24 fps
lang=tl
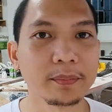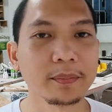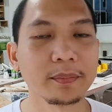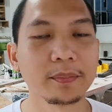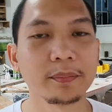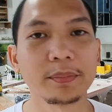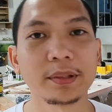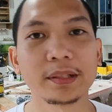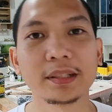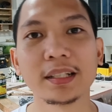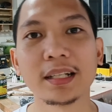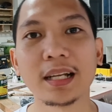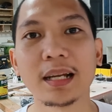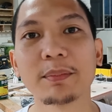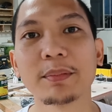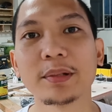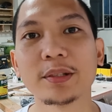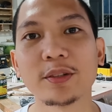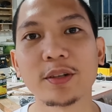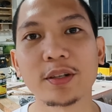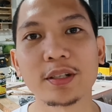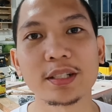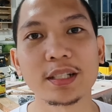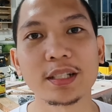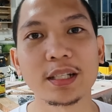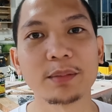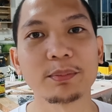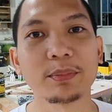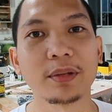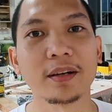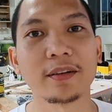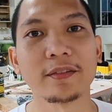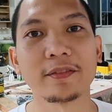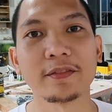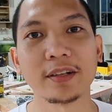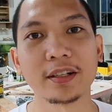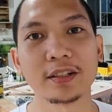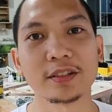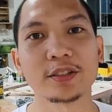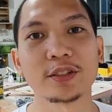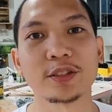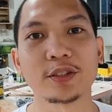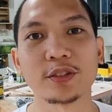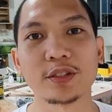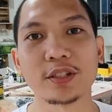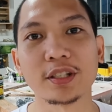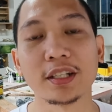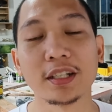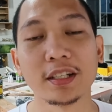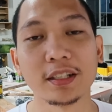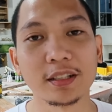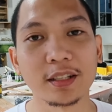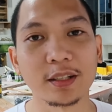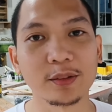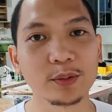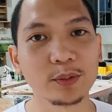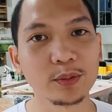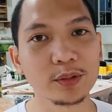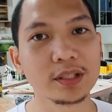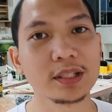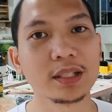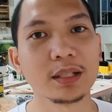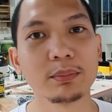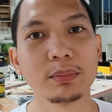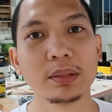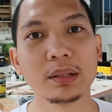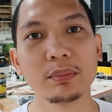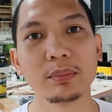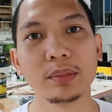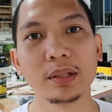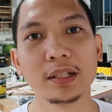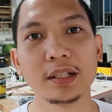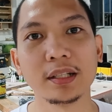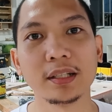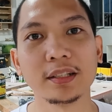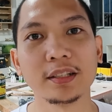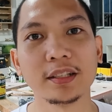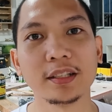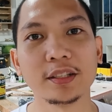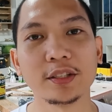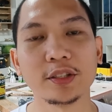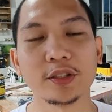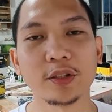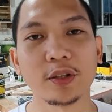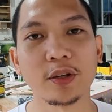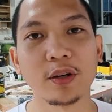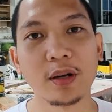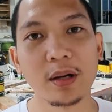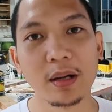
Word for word: Pag nalaman nyo kasi yung mga functions ng tools na bibilihin ninyo,